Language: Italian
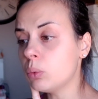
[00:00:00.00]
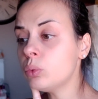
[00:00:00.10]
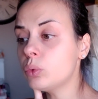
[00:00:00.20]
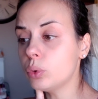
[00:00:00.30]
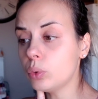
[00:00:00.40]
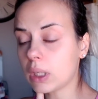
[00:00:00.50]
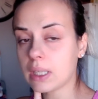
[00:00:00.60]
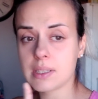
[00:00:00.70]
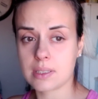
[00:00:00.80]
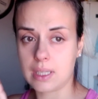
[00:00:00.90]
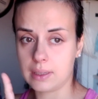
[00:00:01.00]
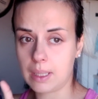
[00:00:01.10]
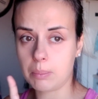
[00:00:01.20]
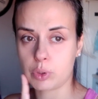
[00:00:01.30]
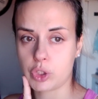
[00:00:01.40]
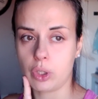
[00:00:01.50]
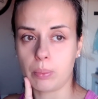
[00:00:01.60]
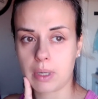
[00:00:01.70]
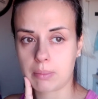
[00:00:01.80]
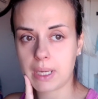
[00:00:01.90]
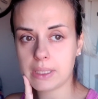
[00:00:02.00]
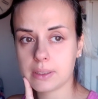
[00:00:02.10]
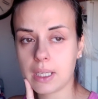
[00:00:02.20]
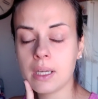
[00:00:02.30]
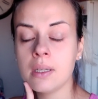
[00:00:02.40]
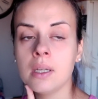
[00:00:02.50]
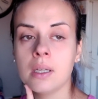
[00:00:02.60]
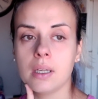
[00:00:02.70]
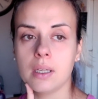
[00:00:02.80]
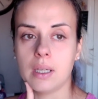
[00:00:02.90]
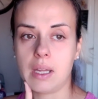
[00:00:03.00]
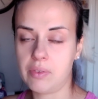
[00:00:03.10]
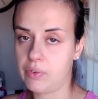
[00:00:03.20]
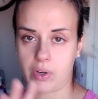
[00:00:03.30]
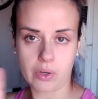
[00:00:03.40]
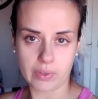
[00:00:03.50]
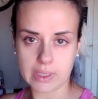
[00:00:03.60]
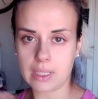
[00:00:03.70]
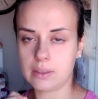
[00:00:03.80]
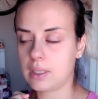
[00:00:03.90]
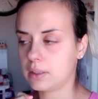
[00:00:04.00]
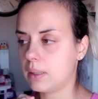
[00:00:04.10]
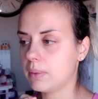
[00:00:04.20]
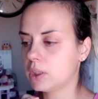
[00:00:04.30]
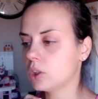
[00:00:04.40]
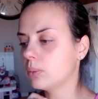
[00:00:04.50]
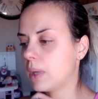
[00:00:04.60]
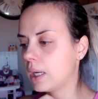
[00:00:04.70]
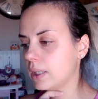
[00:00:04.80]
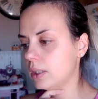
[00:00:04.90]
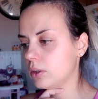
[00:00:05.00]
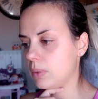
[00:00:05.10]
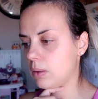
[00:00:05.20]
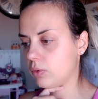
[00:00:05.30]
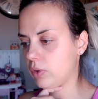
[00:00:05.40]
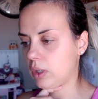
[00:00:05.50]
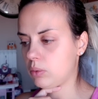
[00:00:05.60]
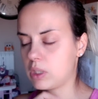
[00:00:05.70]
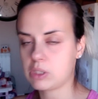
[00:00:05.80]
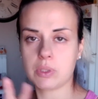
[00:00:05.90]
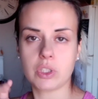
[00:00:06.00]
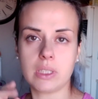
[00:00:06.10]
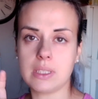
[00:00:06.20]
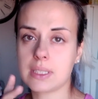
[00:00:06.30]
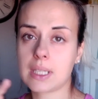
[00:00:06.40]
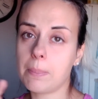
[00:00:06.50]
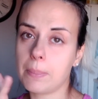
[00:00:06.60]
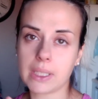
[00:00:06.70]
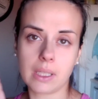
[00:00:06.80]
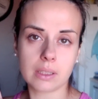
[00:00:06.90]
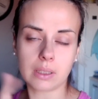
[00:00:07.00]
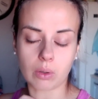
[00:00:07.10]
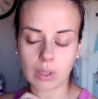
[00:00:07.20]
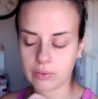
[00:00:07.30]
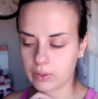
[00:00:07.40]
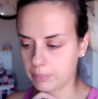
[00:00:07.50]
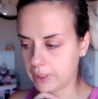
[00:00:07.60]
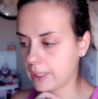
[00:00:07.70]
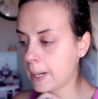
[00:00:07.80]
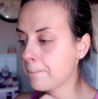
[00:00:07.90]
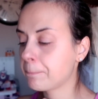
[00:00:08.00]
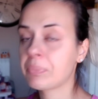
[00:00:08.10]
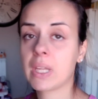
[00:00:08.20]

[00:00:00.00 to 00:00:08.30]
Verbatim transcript: un tour se il tempo ce lo permette eh, e vi farò vedere direttamente domani dobbiamo fare una specie di scampagnata con la famiglia